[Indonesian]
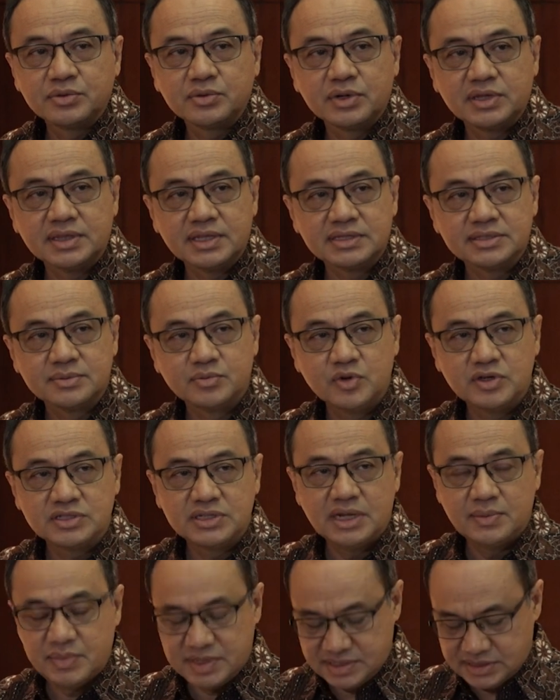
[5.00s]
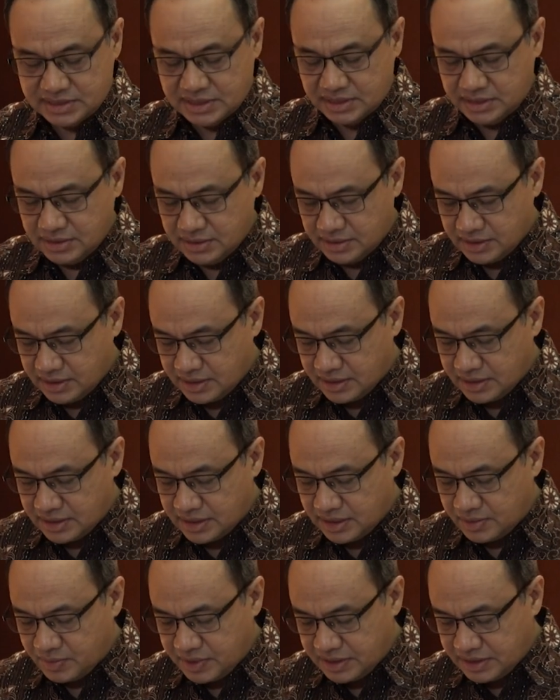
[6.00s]
untuk kita semua. Selamat siang
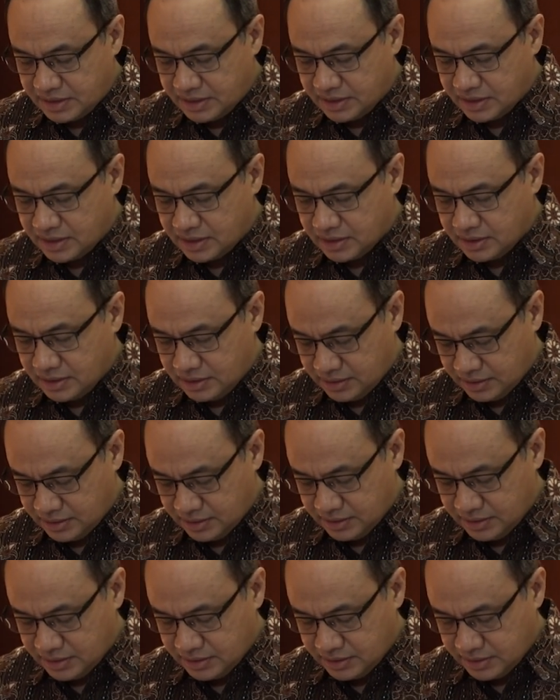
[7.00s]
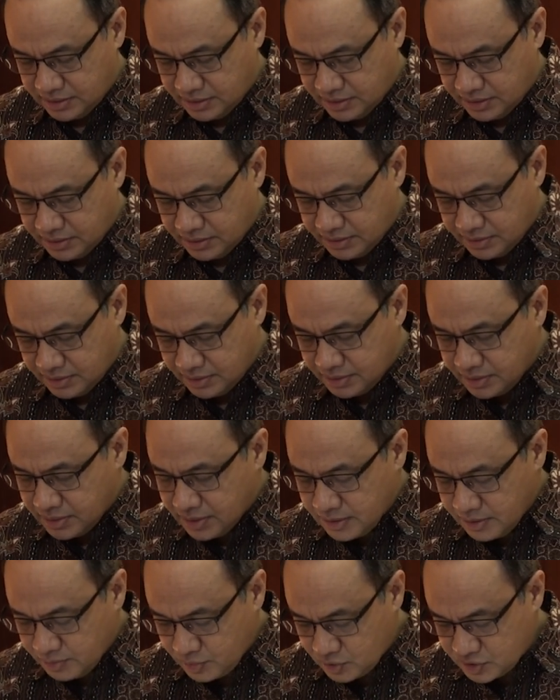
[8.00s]
rekan-rekan media yang eh,
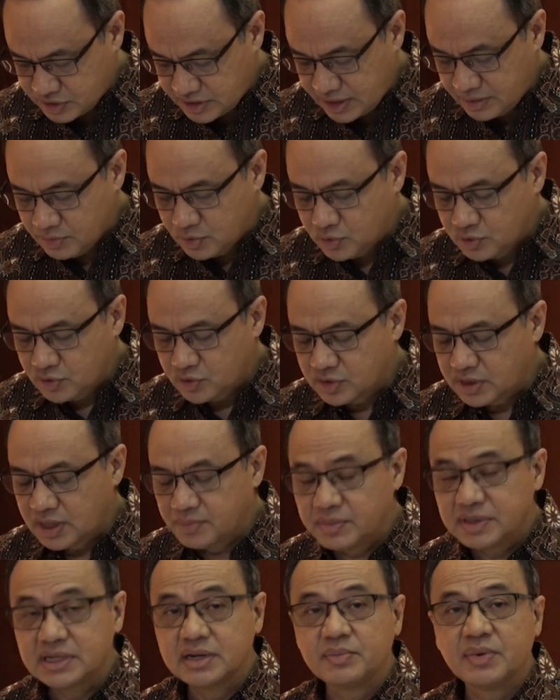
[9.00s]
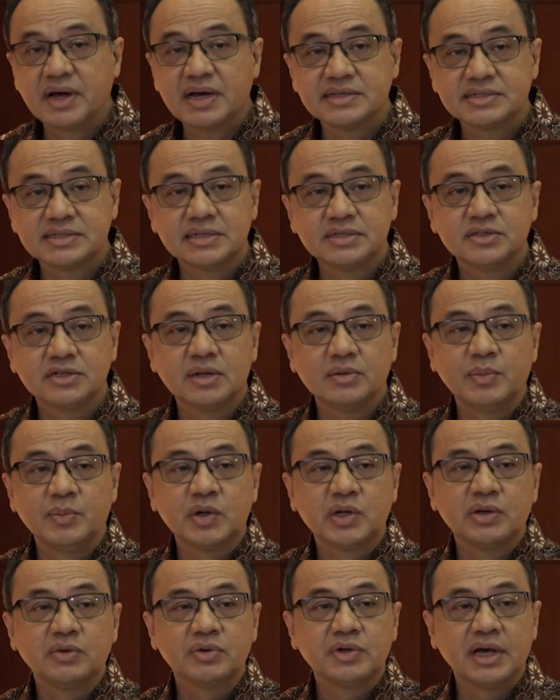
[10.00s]
Poskemlu terutama. Terima kasih sudah
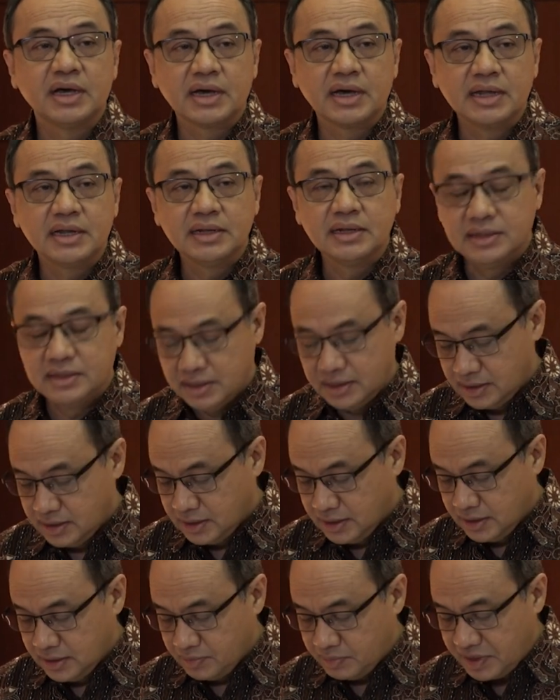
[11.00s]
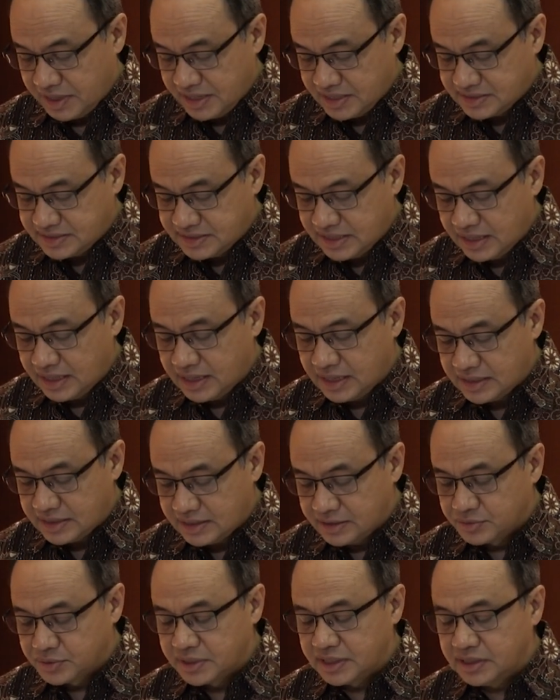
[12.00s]
memenuhi undangan pada siang
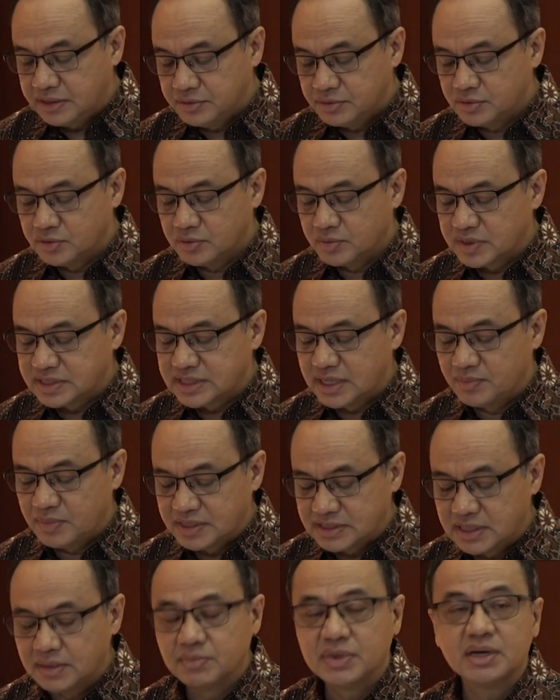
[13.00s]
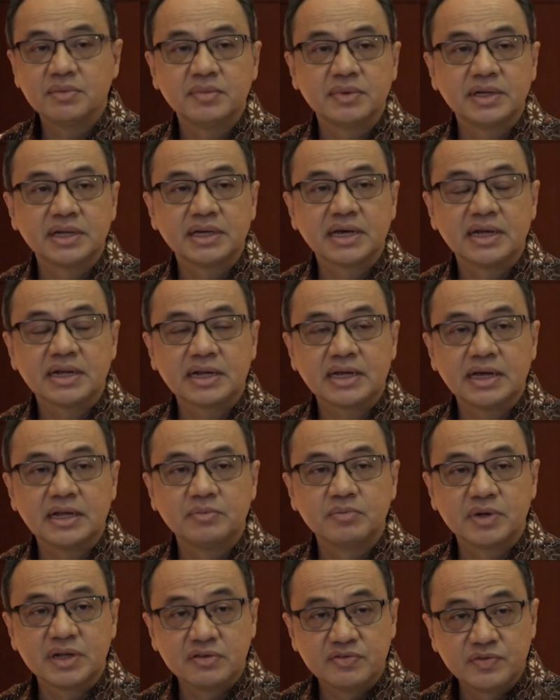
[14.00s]
hari ini untuk bersama-sama
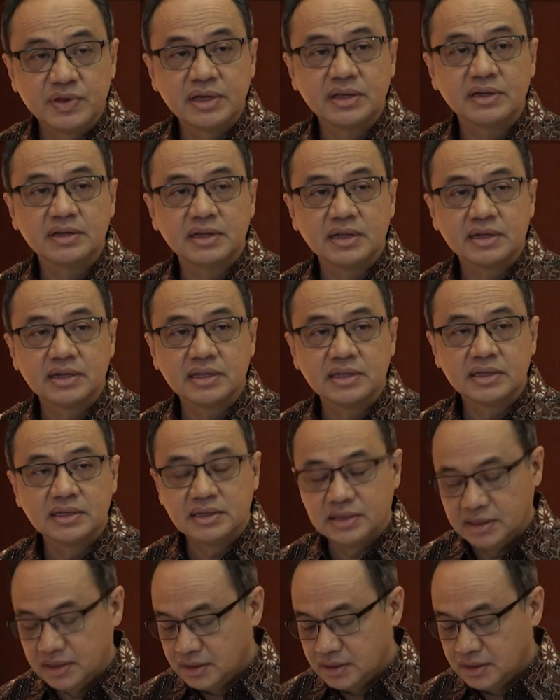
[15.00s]
mendengarkan briefing dari